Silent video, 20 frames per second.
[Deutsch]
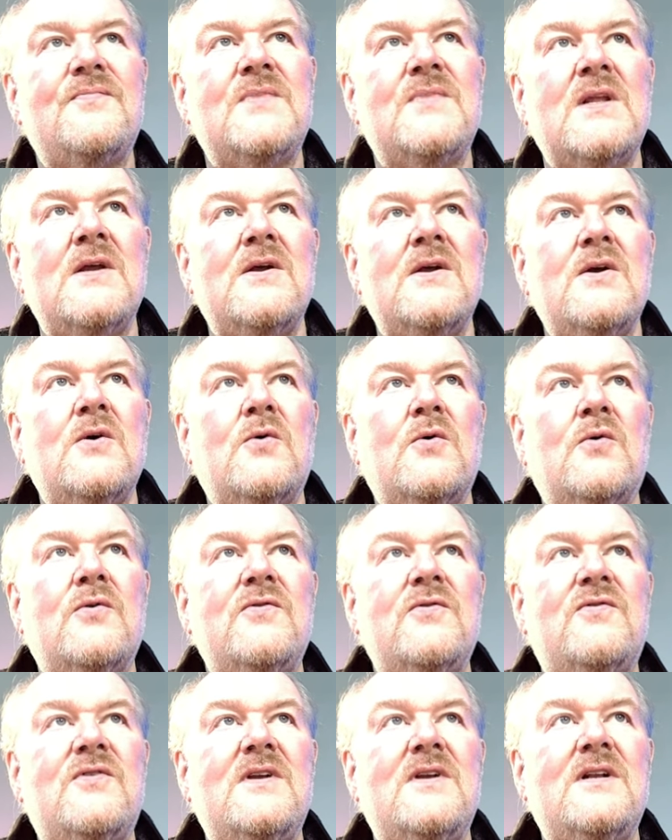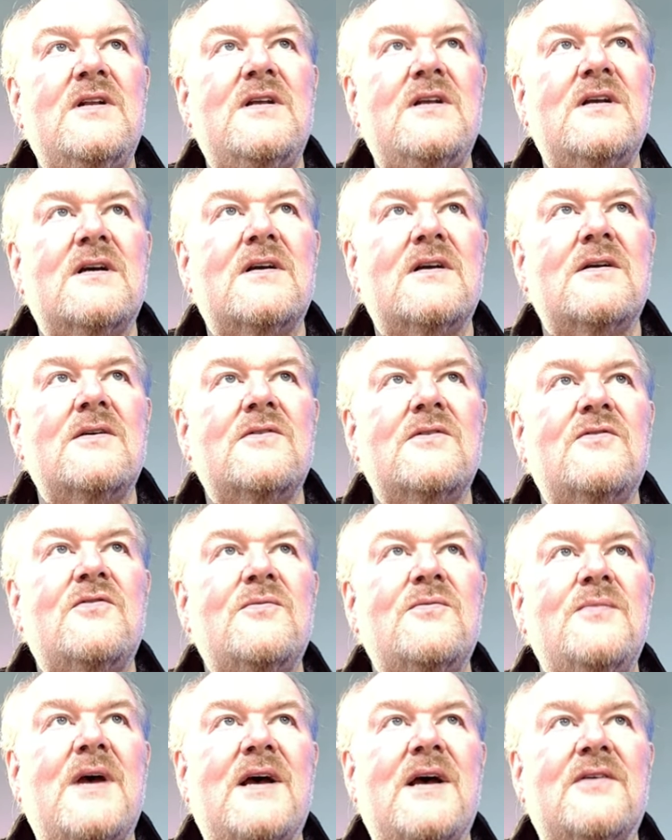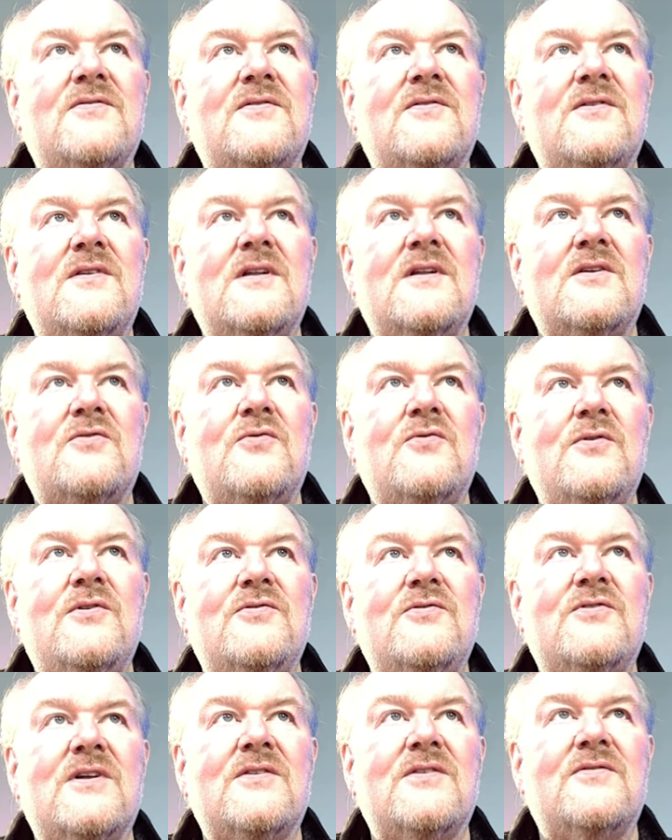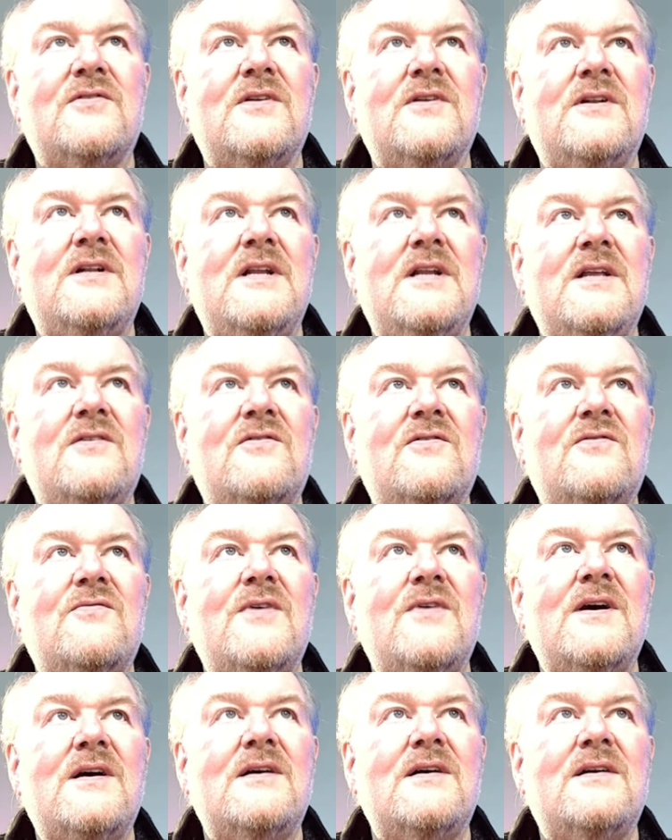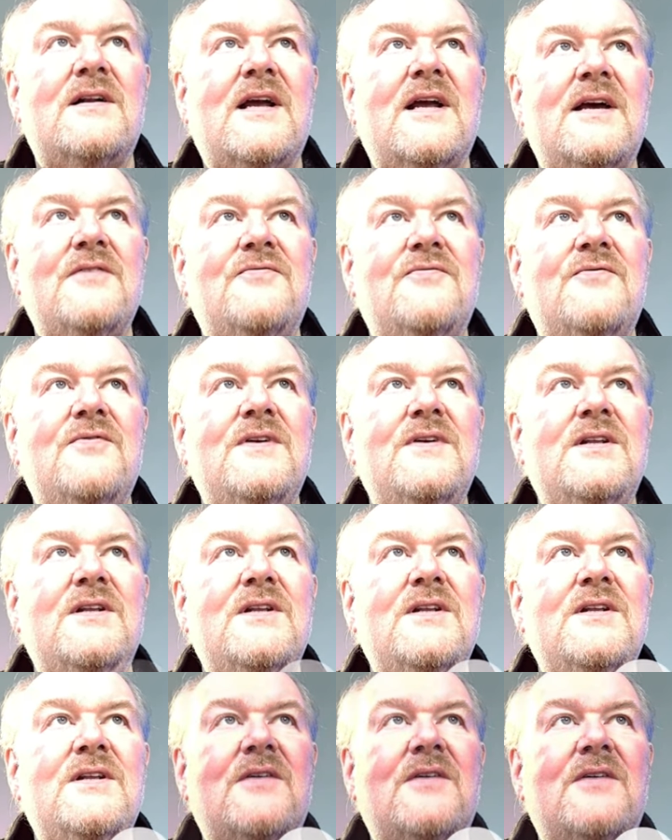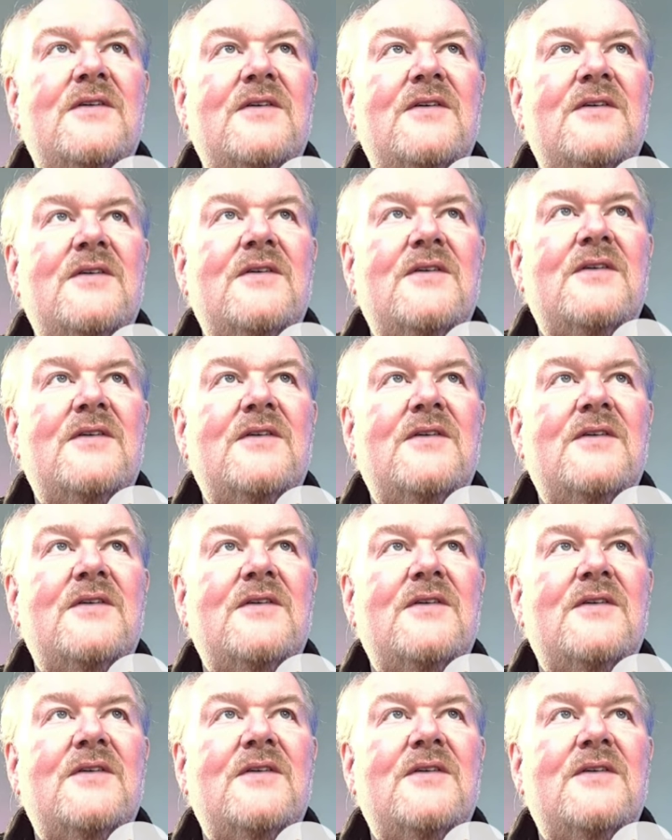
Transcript: und sehen hier zum ersten natürlich das Netzwerk. Live-Video machen wir hier jetzt mal